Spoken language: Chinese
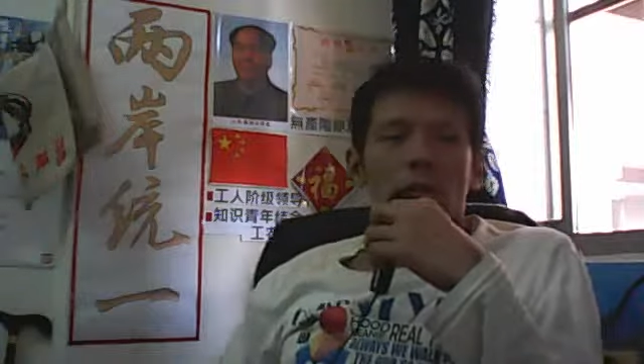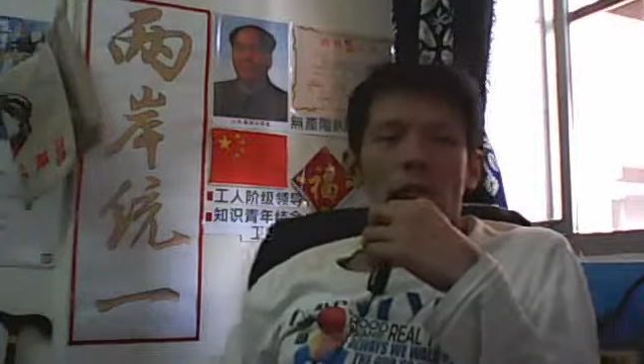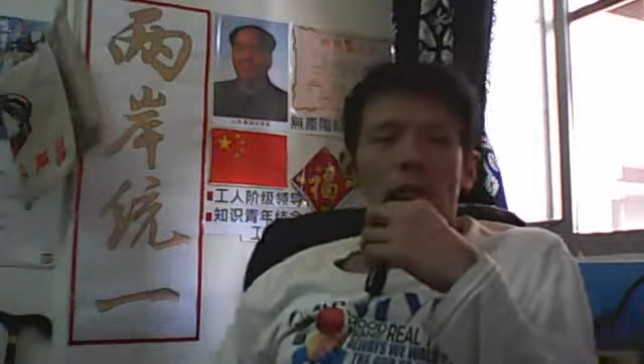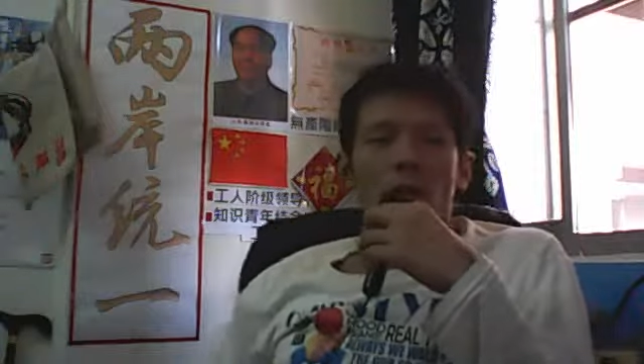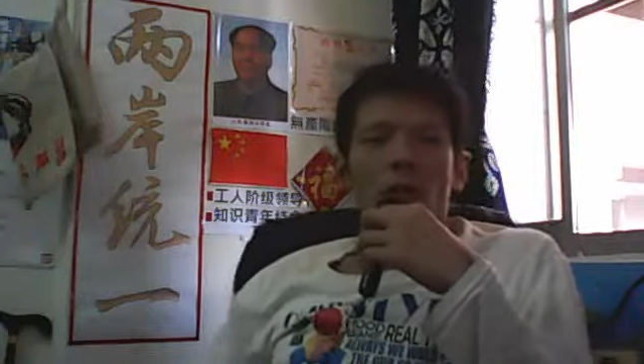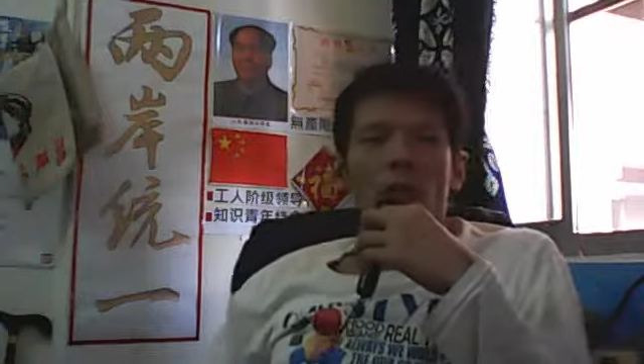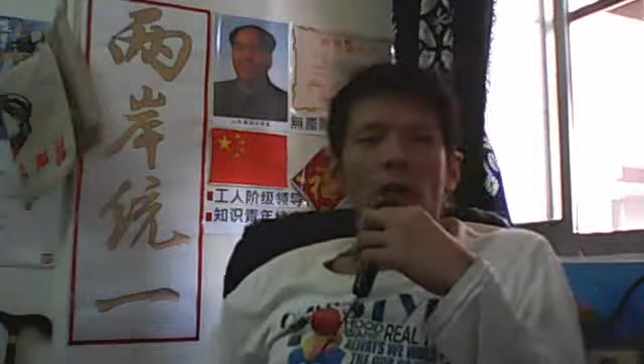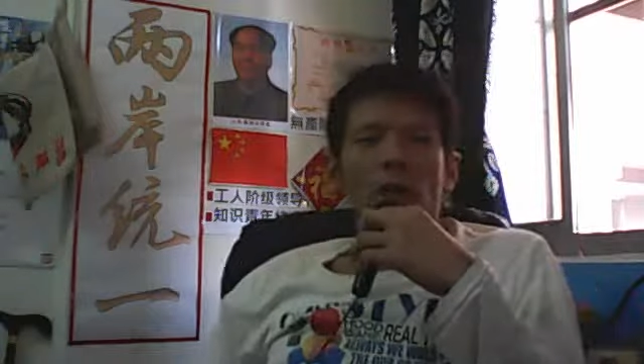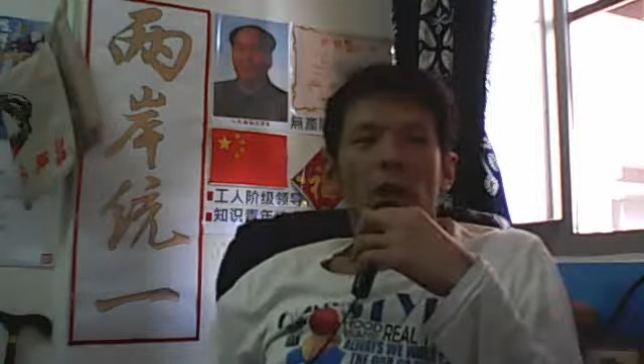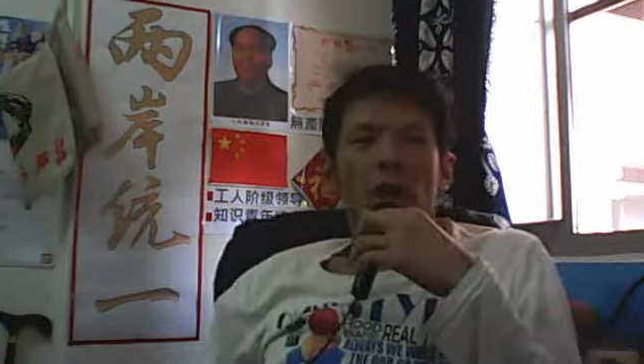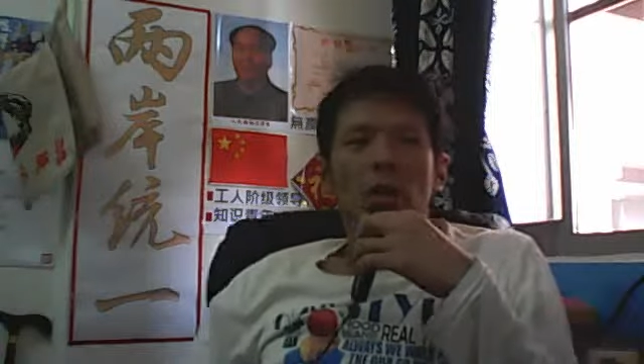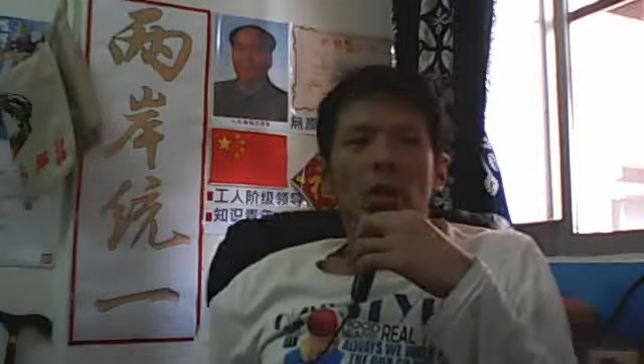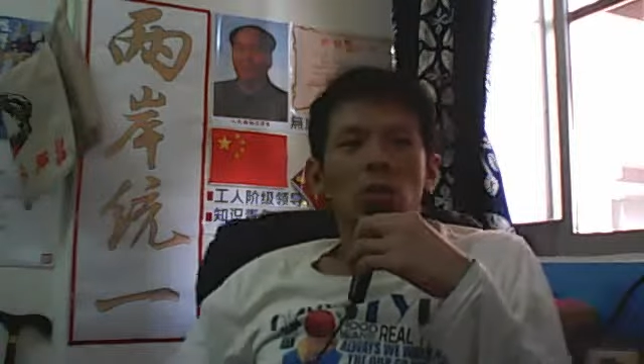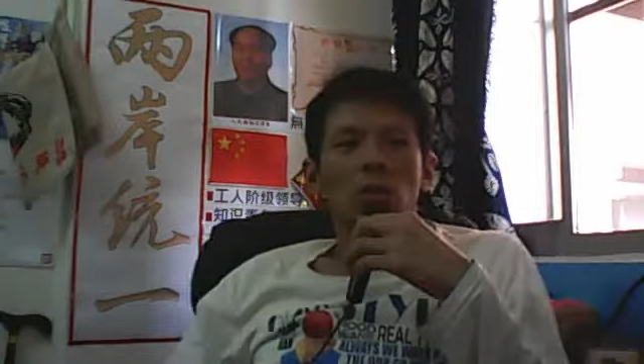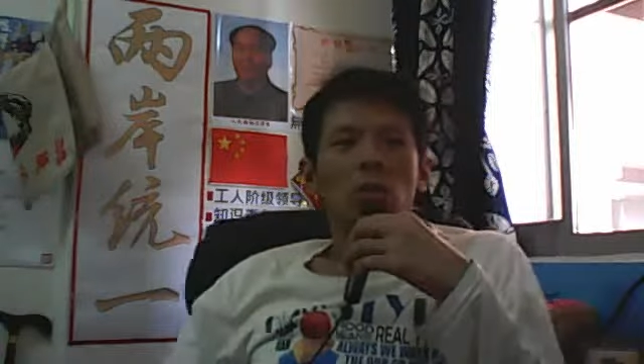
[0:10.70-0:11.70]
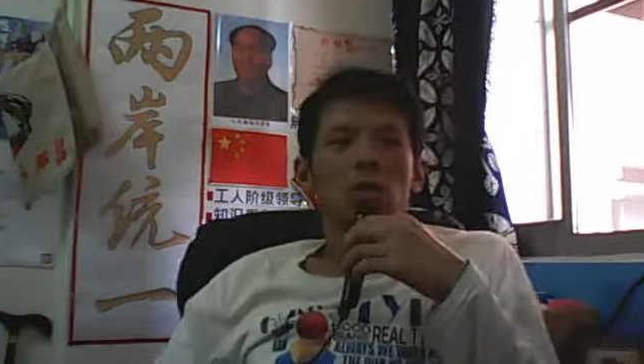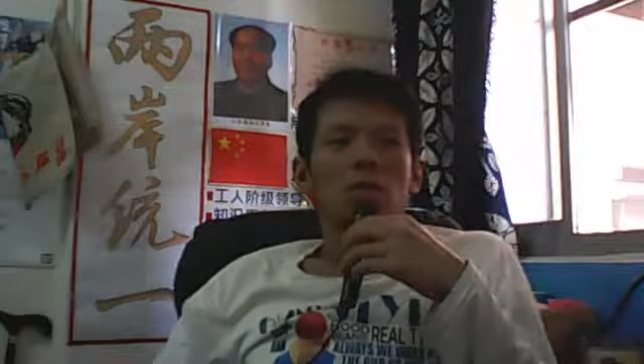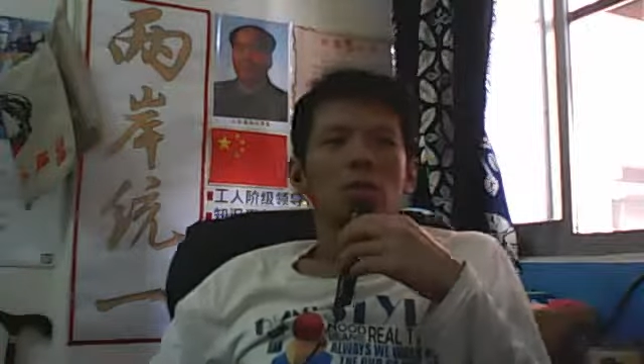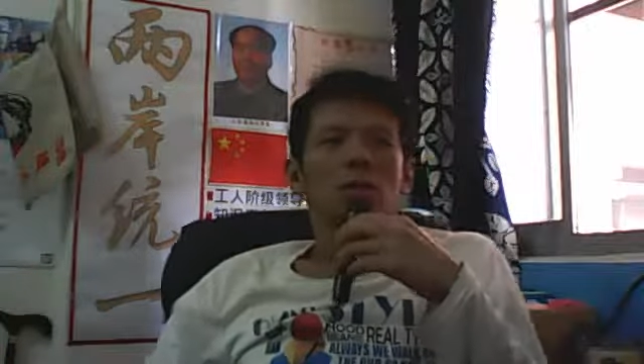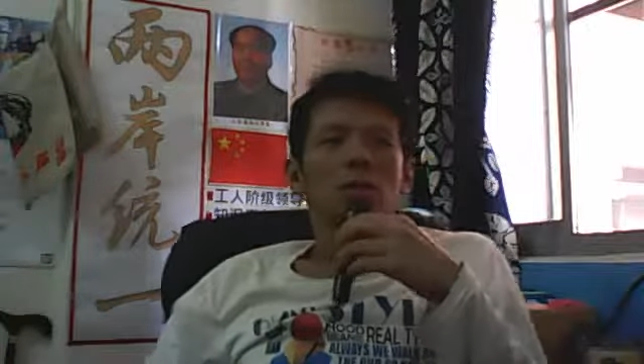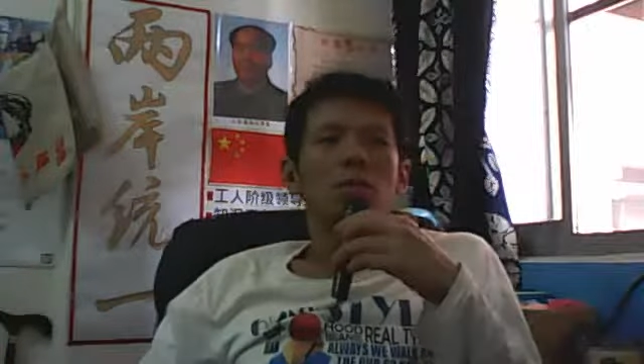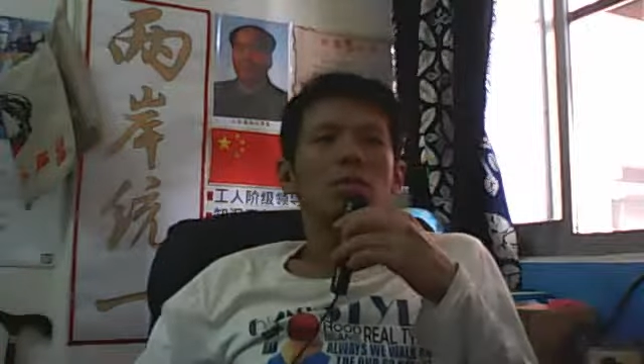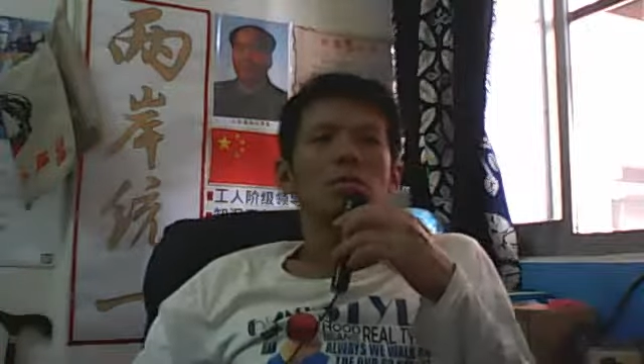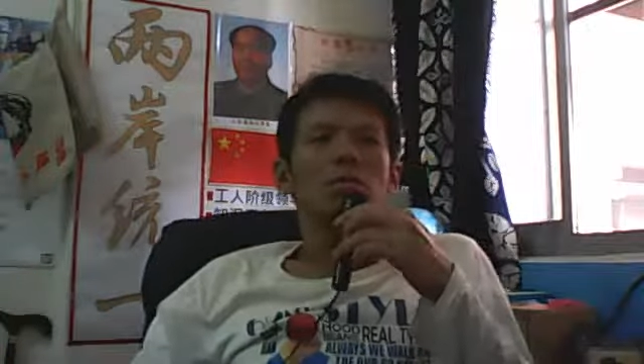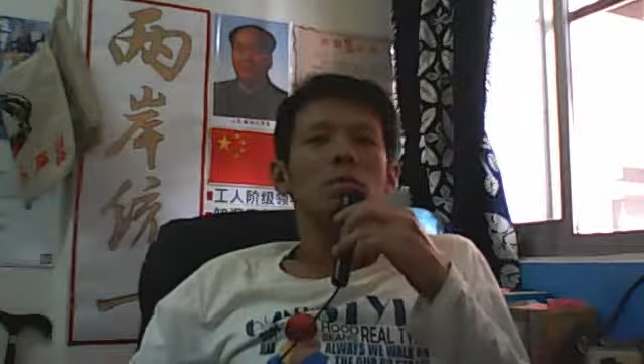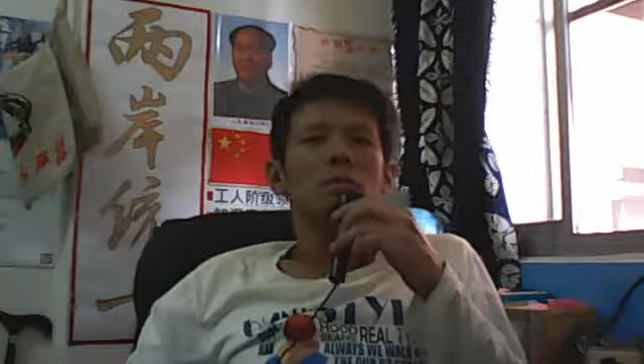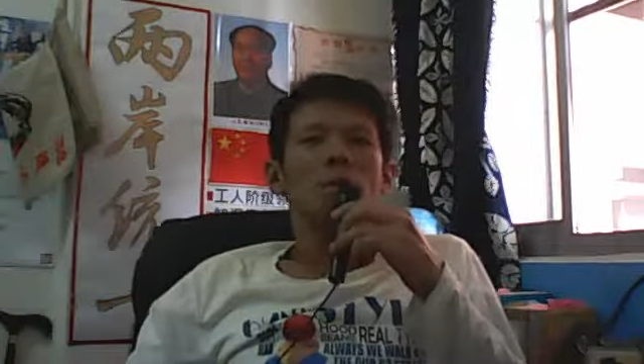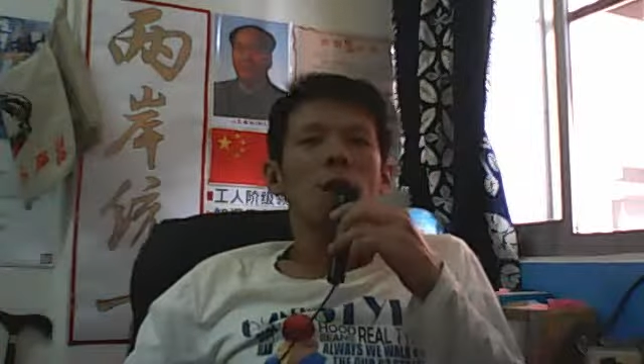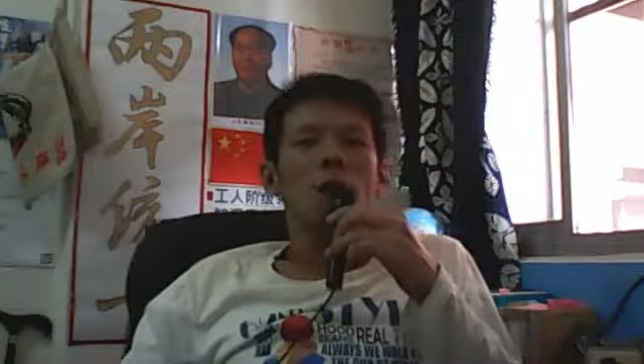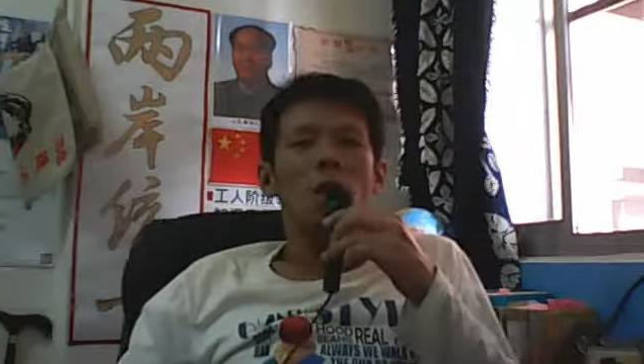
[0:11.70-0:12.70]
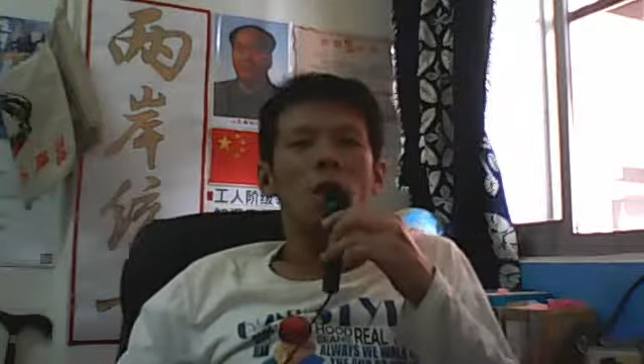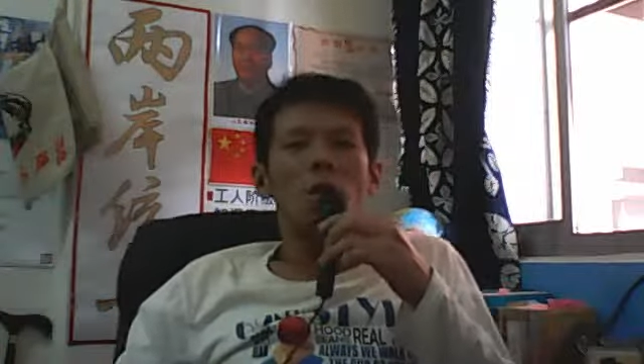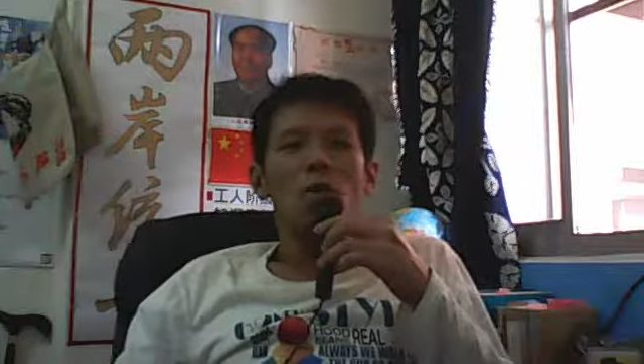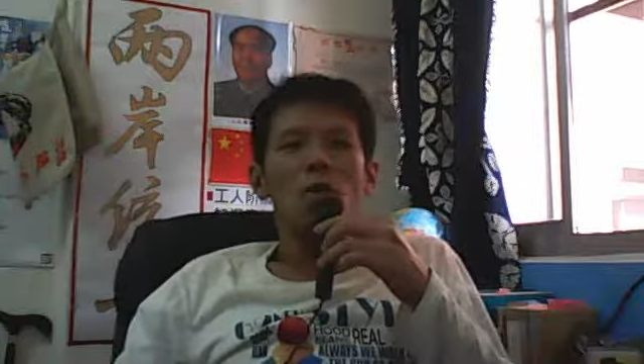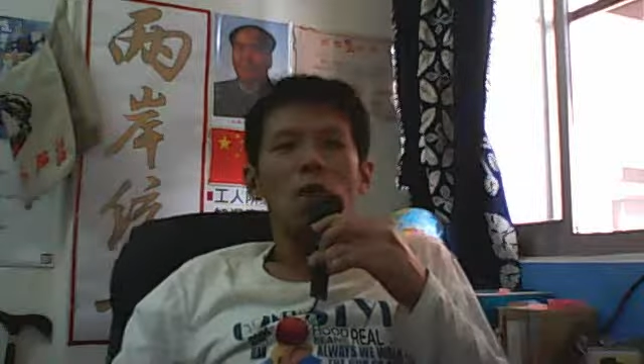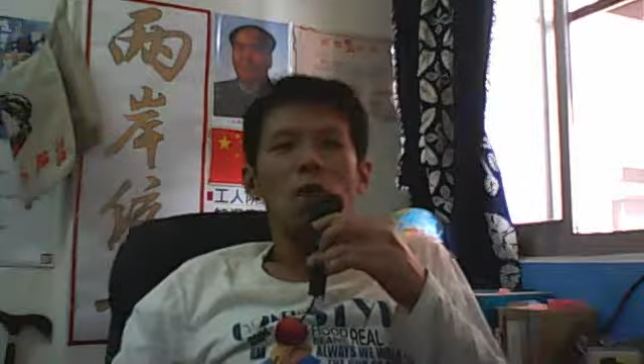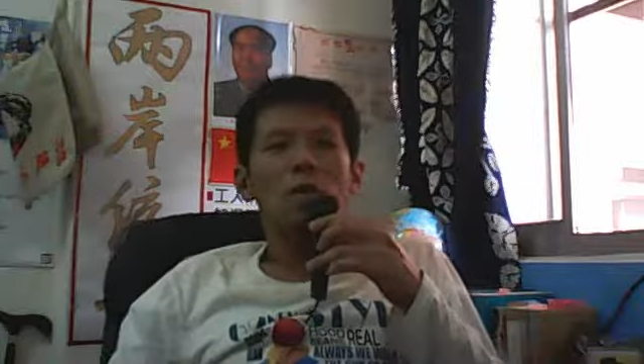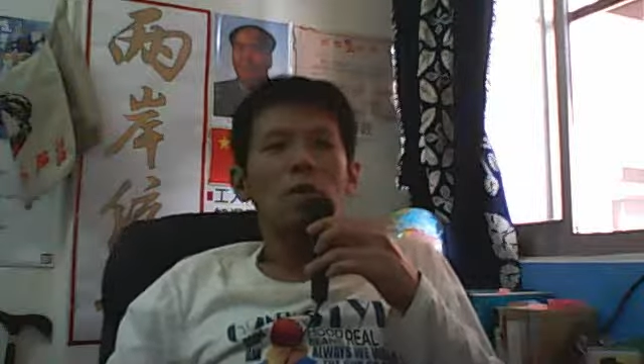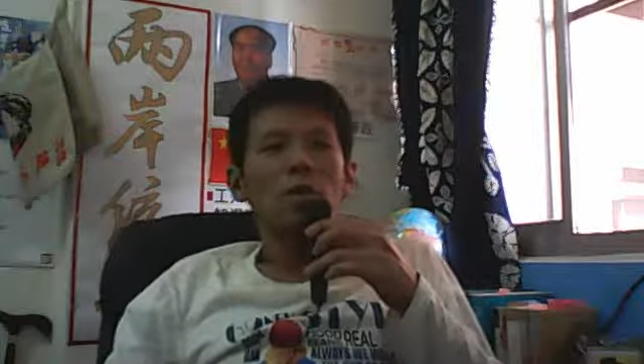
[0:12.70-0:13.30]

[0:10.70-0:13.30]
因为啊，那个漫画画